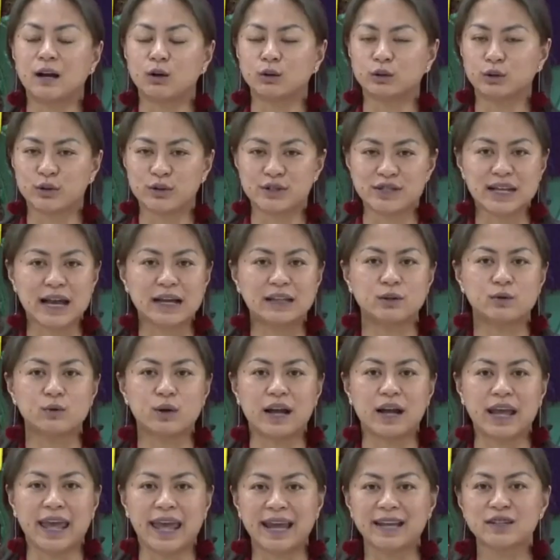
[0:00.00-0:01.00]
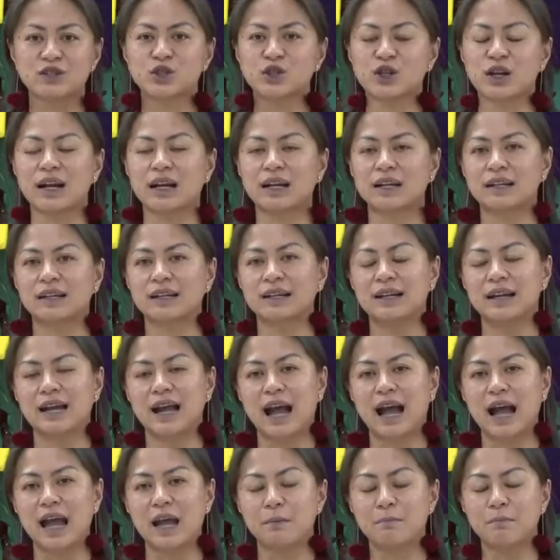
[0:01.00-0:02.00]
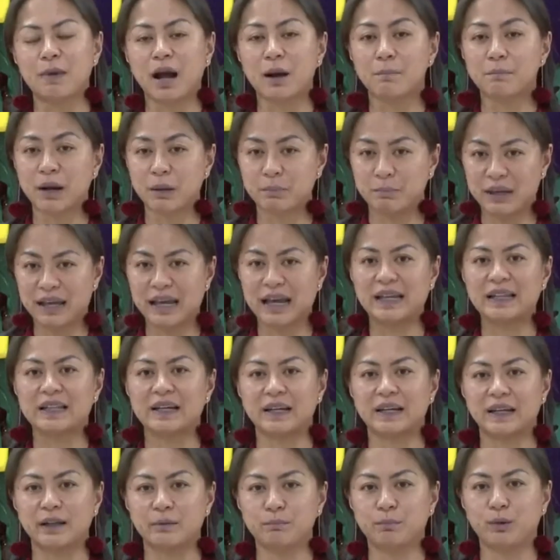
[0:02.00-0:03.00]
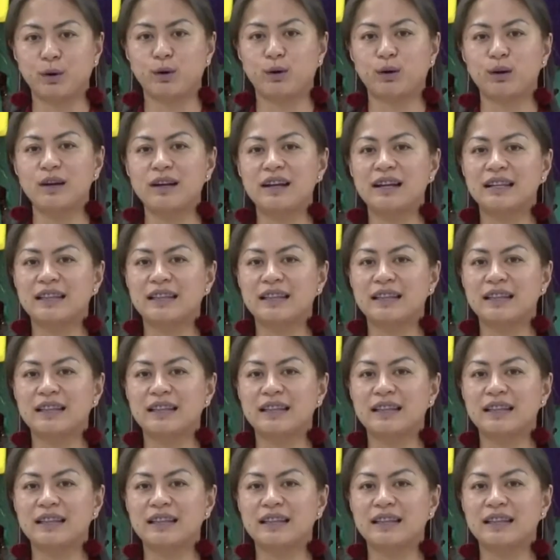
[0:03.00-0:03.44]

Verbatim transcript: otorisadong ahensya ay makapagbigay na rin po